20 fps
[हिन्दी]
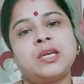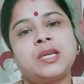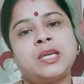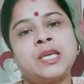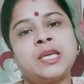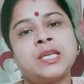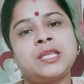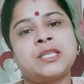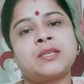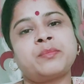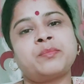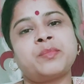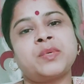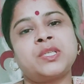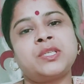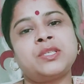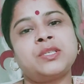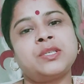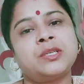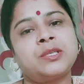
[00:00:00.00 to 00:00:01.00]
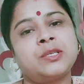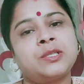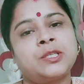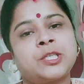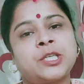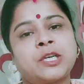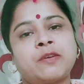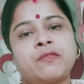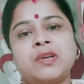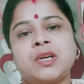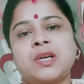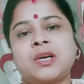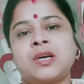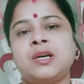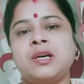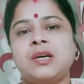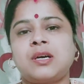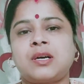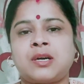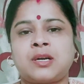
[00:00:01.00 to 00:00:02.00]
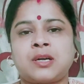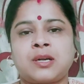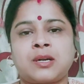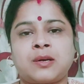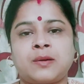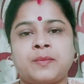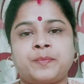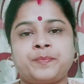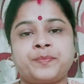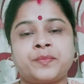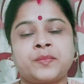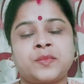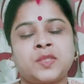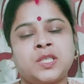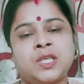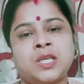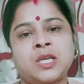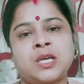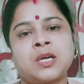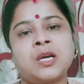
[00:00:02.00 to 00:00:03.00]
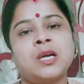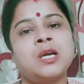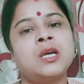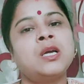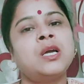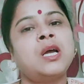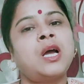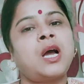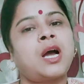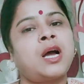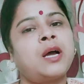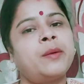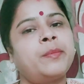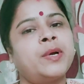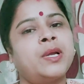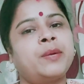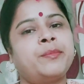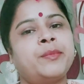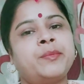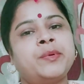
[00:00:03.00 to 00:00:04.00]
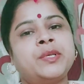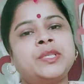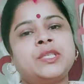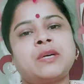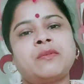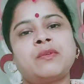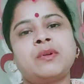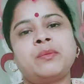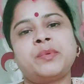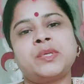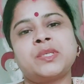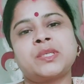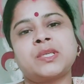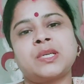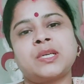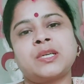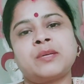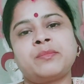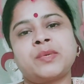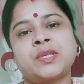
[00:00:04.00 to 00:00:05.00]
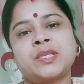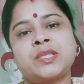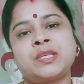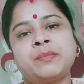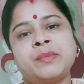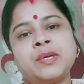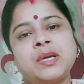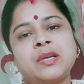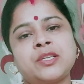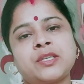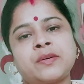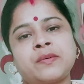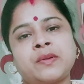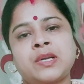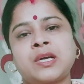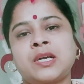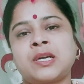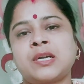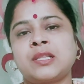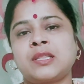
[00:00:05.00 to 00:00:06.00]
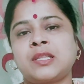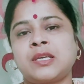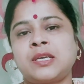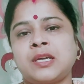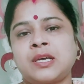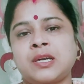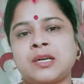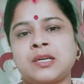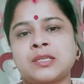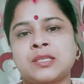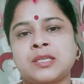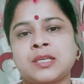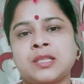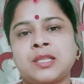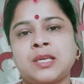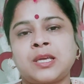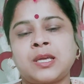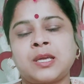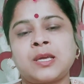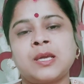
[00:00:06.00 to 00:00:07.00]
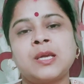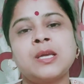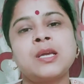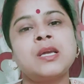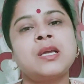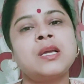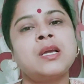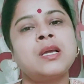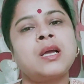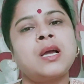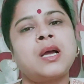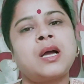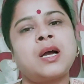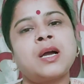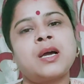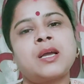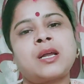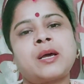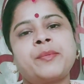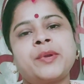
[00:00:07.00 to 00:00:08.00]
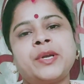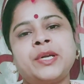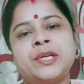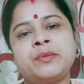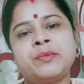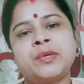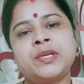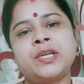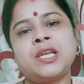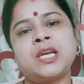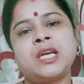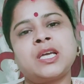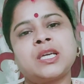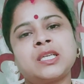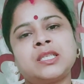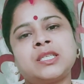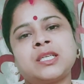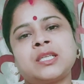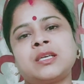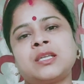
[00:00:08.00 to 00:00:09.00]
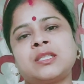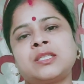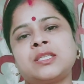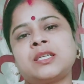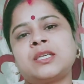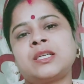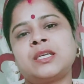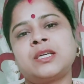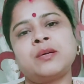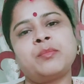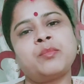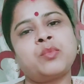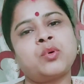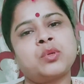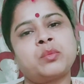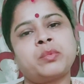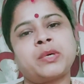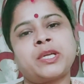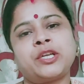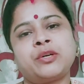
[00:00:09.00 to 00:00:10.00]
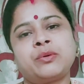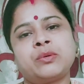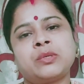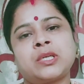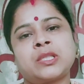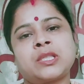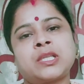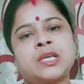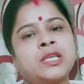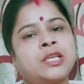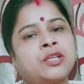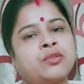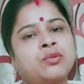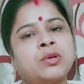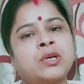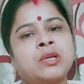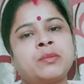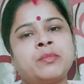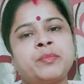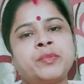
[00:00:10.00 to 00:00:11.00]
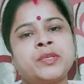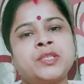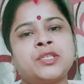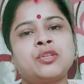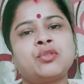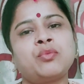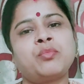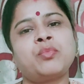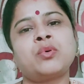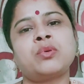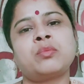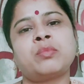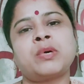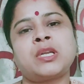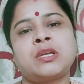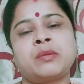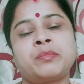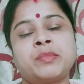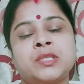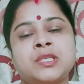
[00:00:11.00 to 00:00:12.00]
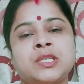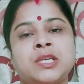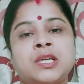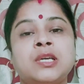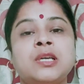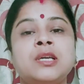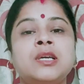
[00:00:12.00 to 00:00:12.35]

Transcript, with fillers: एक चम्मच चावल का आटा जी हाँ आप घर में भी चावल पीस करके मिक्सी में चावल का आटा तैयार कर सकते हैं अगर आप रेडीमेड ले आएंगे ज़्यादा अच्छा रहेगा बहुत बारीक हो जाता है या तो घर में पीसिए तो बहुत बारीक पीसिए